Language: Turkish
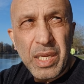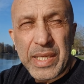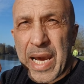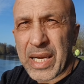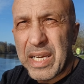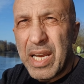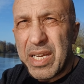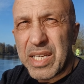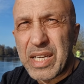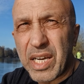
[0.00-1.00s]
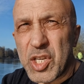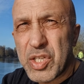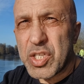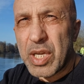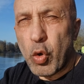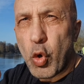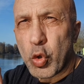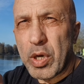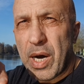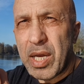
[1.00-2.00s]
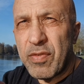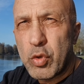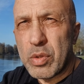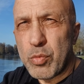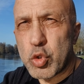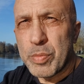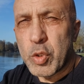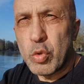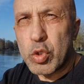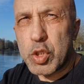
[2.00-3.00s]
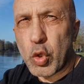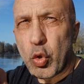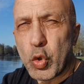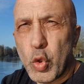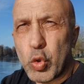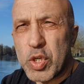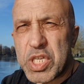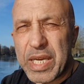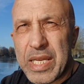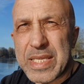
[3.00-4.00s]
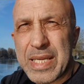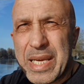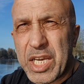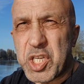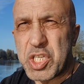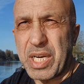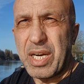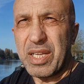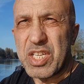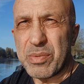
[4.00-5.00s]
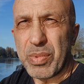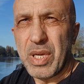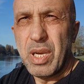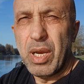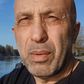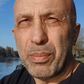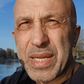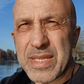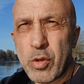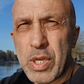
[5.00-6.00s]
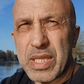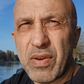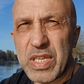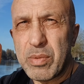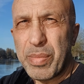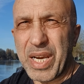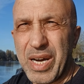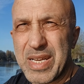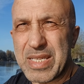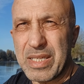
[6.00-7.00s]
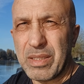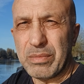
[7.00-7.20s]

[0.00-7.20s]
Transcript: Yani karıştıracaksın o onu, Alevi Müslüman öldürecek, o onu öldürecek. Elinize ne geçecek kardeşim? Batsın öyle devletin bekası.